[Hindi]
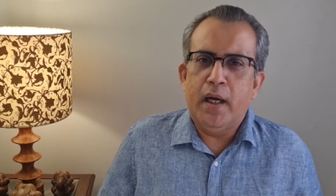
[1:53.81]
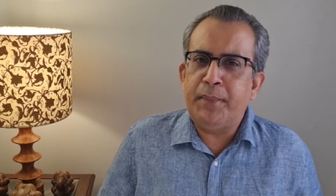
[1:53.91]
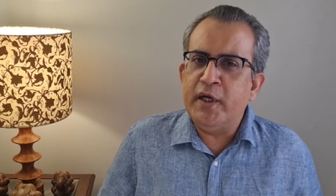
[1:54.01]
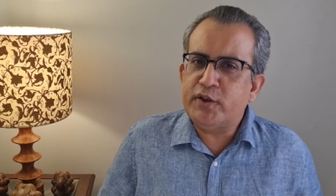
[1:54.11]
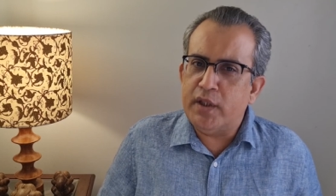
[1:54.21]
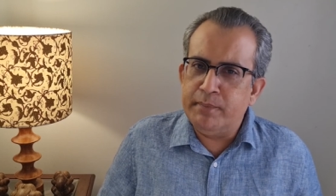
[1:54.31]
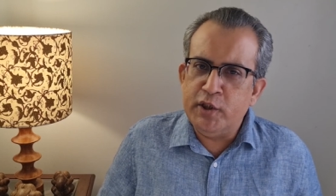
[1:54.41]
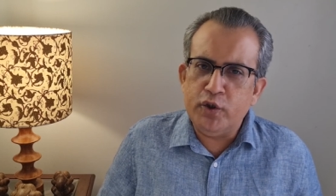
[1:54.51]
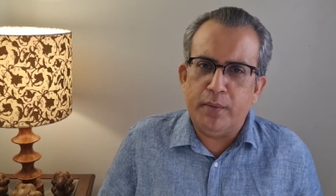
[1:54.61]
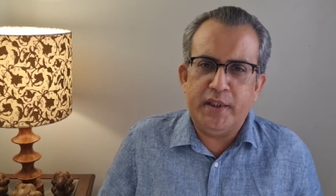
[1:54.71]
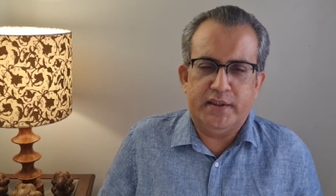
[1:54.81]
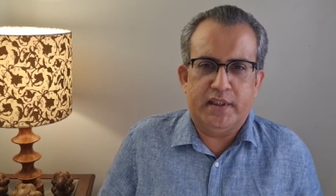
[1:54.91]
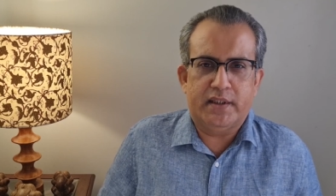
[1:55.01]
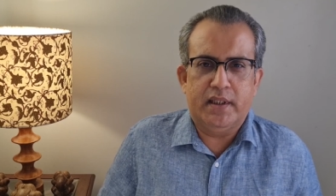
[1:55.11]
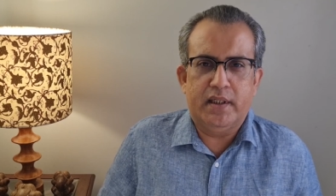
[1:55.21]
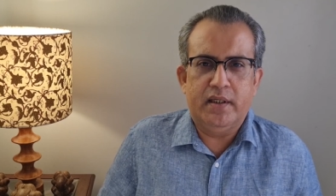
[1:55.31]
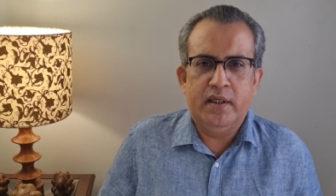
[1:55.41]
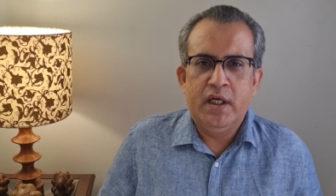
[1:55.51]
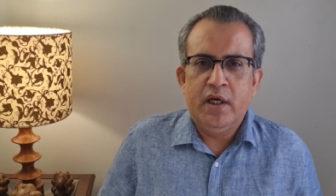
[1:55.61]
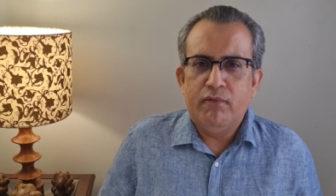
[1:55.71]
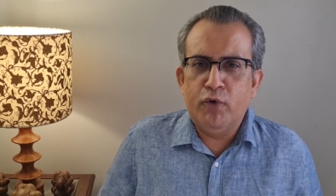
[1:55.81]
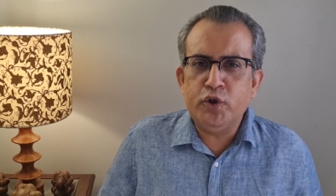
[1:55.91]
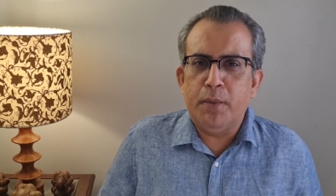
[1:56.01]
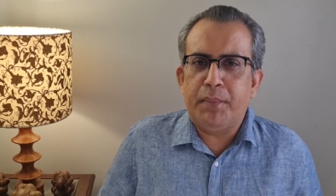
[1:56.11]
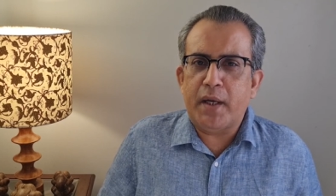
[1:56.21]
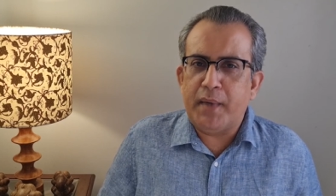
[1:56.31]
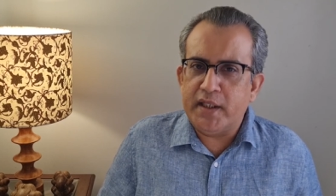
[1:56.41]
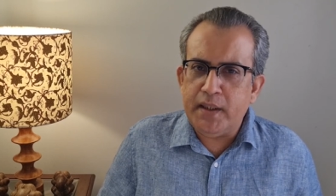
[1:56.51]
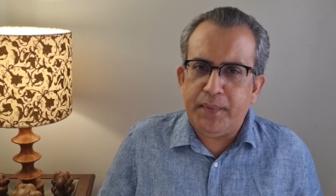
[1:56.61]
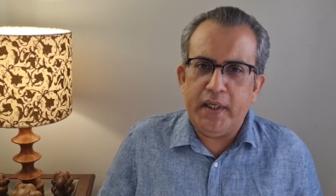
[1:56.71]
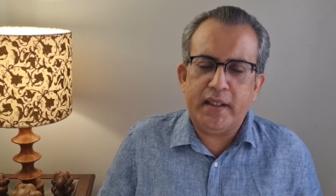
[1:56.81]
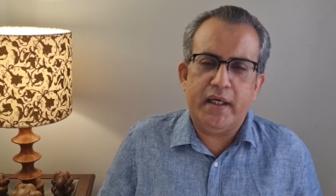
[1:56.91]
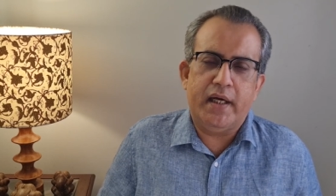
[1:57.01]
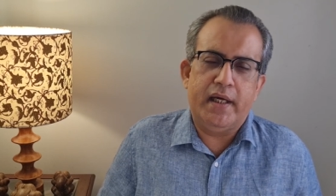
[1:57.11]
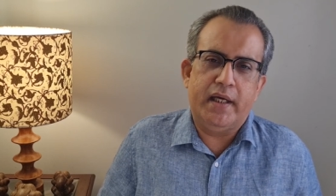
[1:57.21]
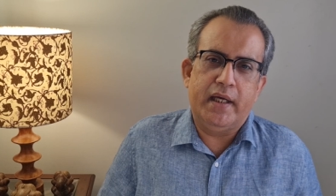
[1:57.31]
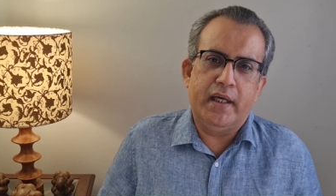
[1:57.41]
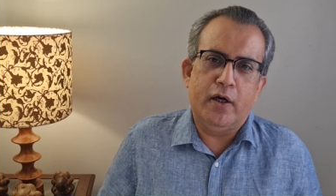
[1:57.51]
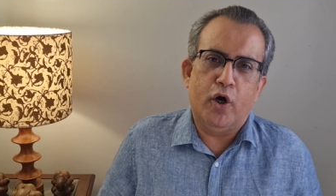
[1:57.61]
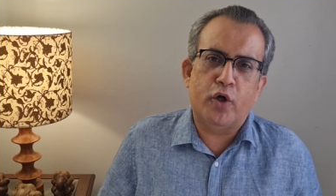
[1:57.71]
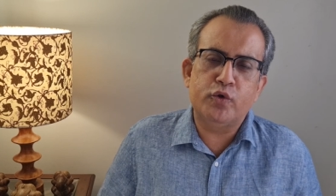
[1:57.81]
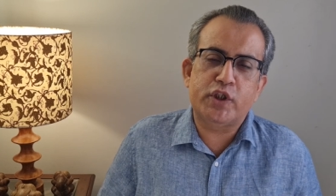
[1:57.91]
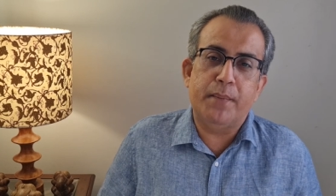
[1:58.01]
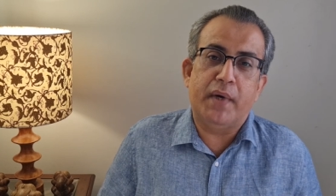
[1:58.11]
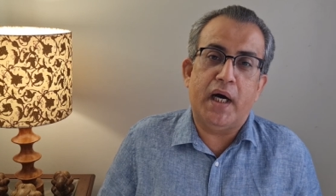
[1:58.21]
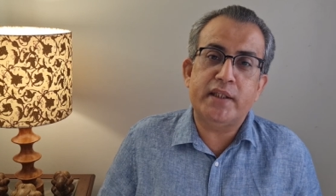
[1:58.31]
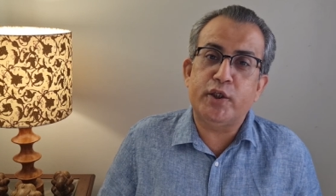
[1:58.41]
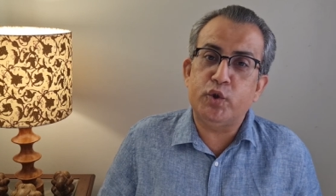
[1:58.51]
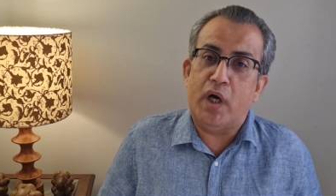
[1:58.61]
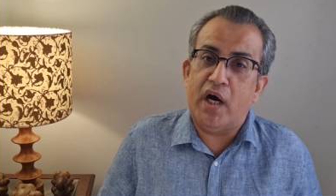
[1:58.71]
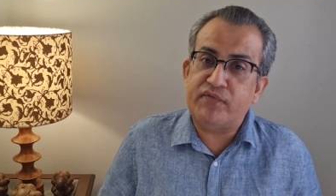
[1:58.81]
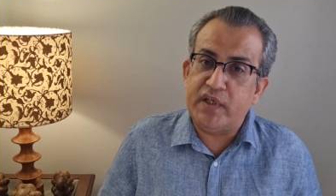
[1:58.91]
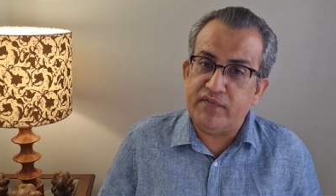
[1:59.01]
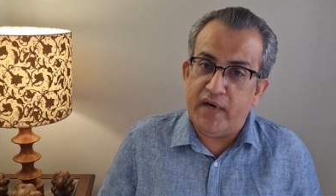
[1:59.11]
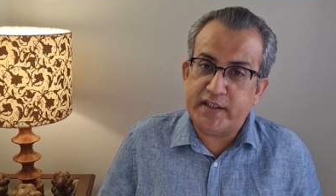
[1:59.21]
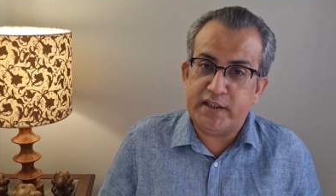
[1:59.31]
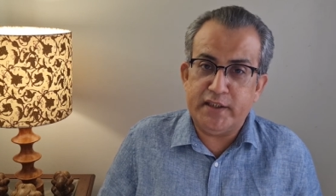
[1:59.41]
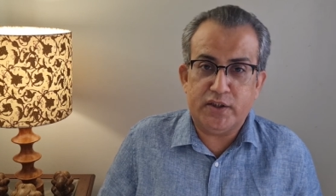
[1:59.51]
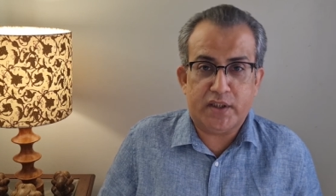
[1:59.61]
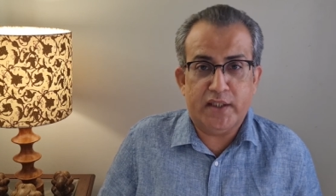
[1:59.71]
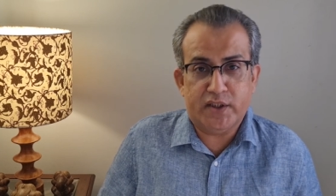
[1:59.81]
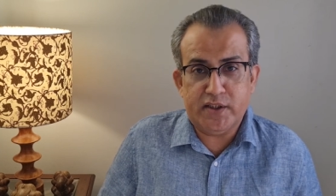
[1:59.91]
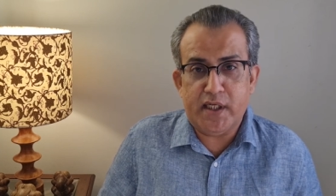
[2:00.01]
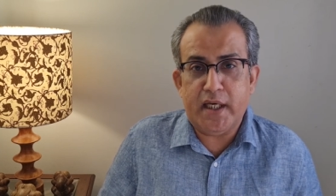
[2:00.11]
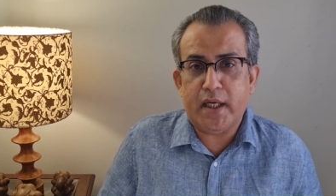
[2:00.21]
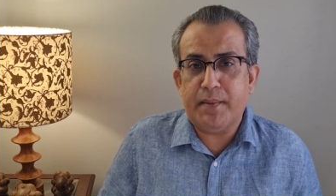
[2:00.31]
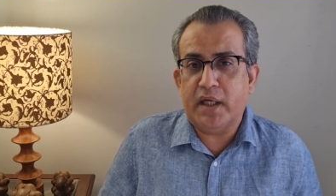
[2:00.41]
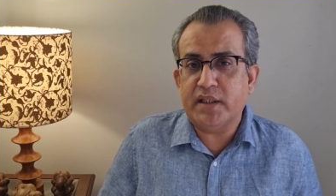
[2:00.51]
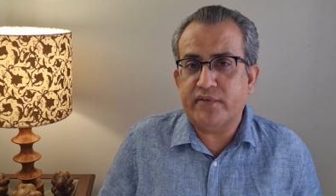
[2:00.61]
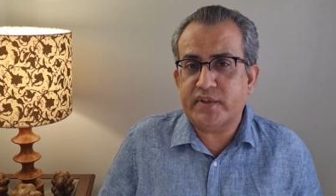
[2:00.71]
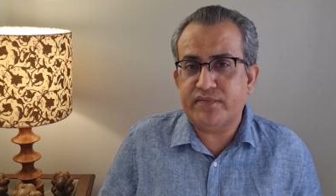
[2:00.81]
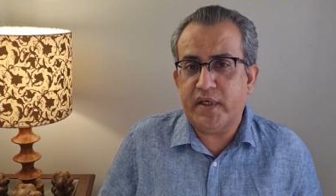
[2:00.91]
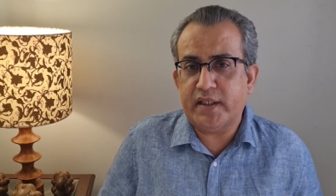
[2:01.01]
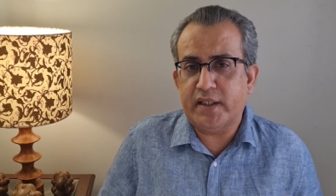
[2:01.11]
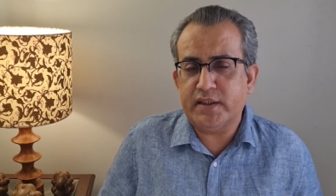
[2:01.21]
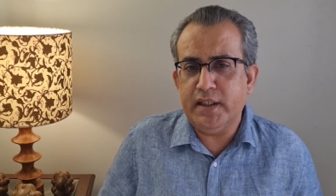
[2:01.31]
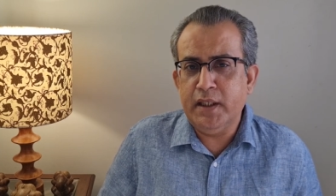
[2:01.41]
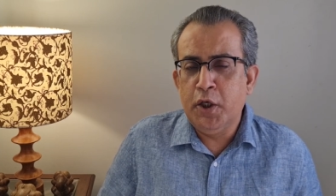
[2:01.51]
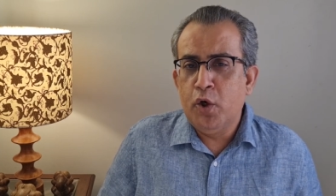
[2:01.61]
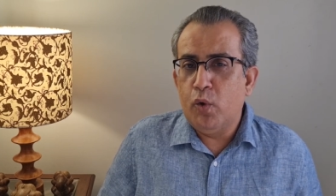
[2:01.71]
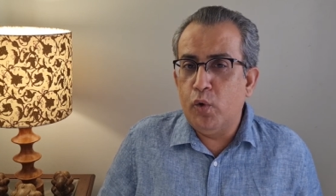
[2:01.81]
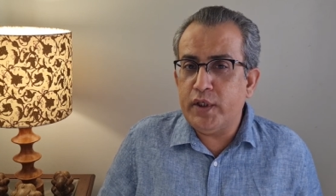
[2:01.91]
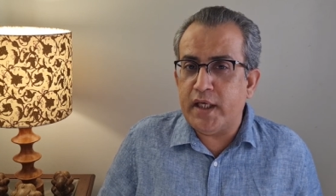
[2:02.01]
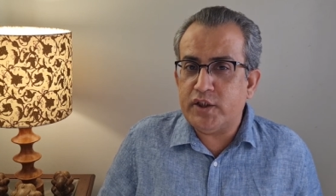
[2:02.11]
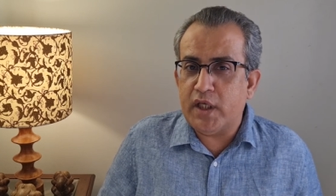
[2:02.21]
अपने संधि को भेजा था वो जो बर्बादी फेर के गए हैं और उसके बाद की जो आफ्टर फैक्ट्स हैं जिस तरह जल्जले के बाद आफ्टर फैक्ट हैं उनके